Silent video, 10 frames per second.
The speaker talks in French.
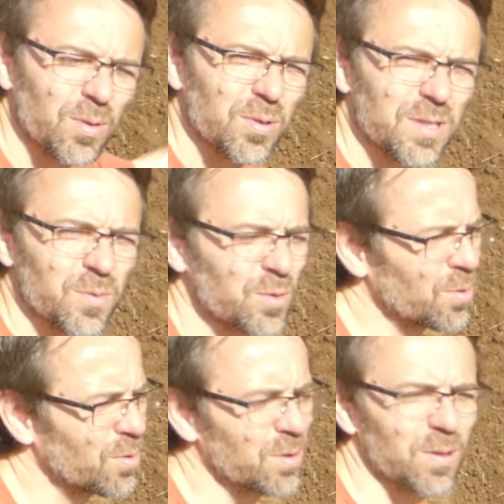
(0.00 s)
Côté
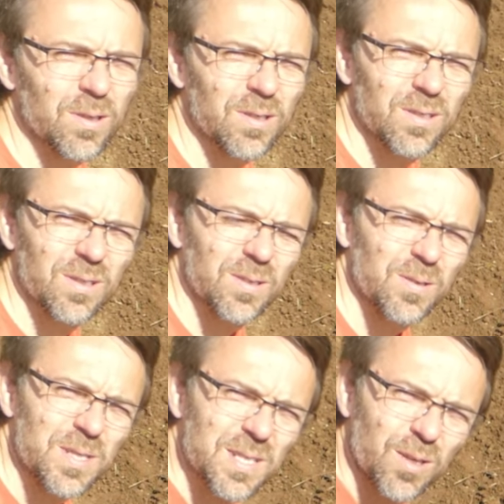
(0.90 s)
motoculteur,
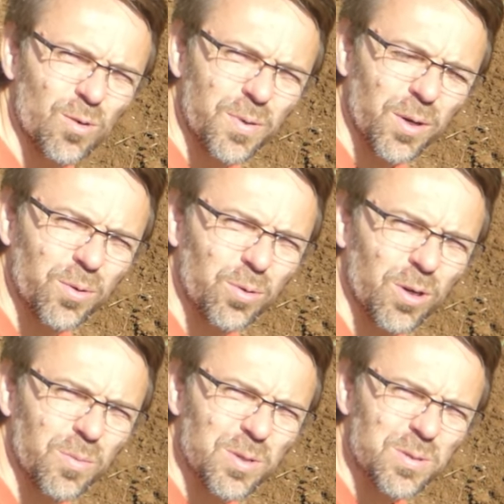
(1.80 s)
il serait coupé en deux ou
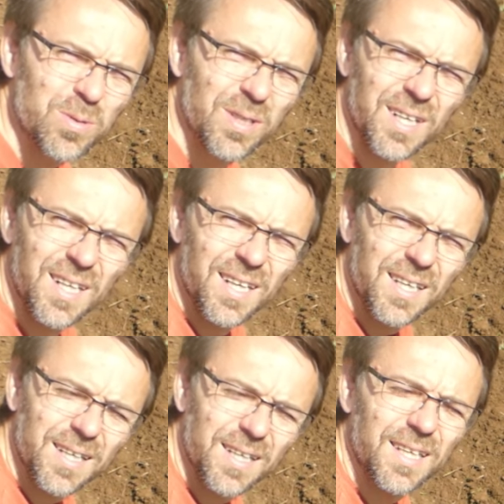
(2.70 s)
trois morceaux.
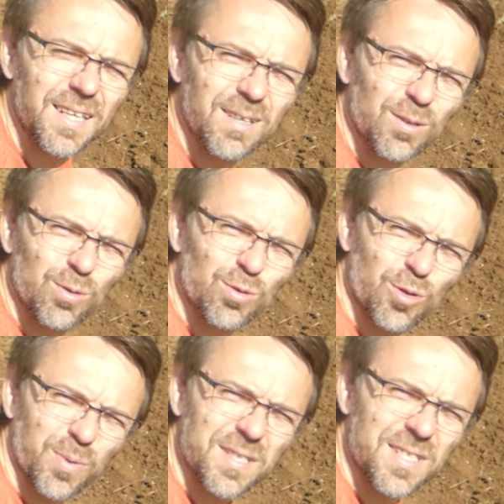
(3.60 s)
Et euh, je
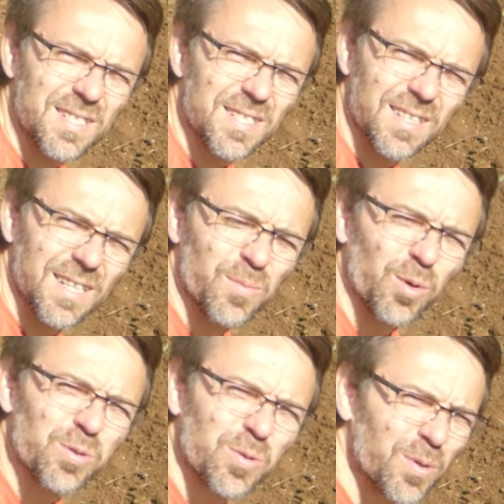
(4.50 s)
précise, des
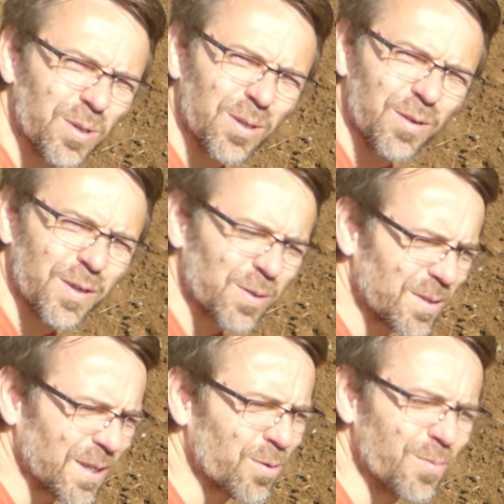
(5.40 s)
morceaux morts, un verre de
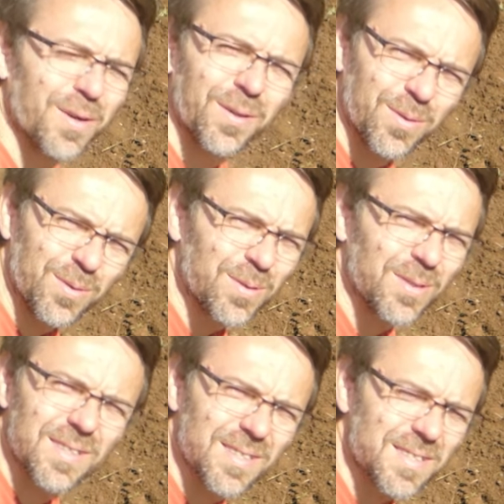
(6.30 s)
terre coupé en deux,
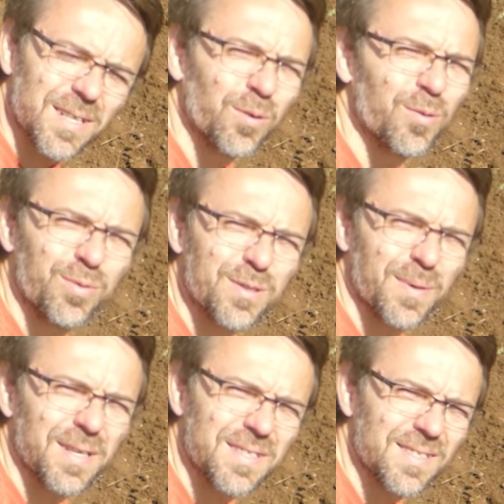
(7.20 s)
euh, ça ne repousse
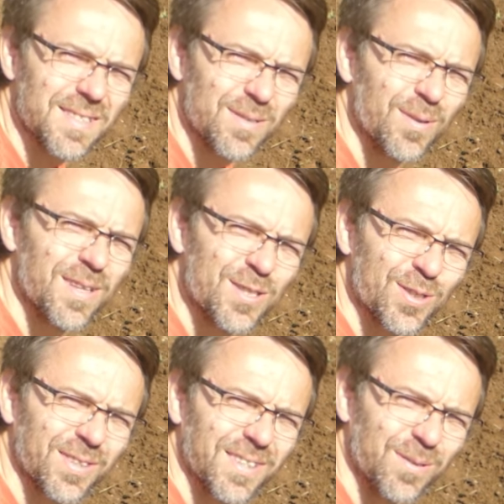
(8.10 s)
pas, c'est une
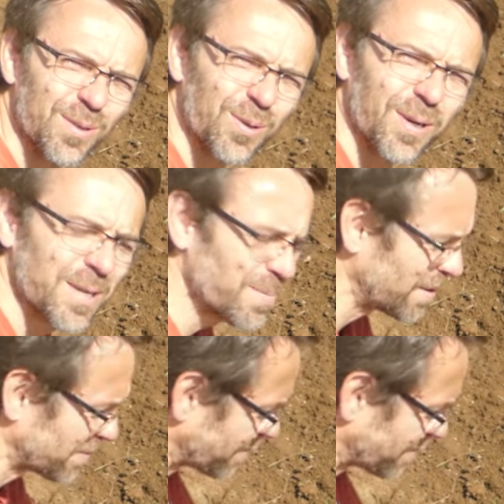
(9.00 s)
légende, ne le croyez pas.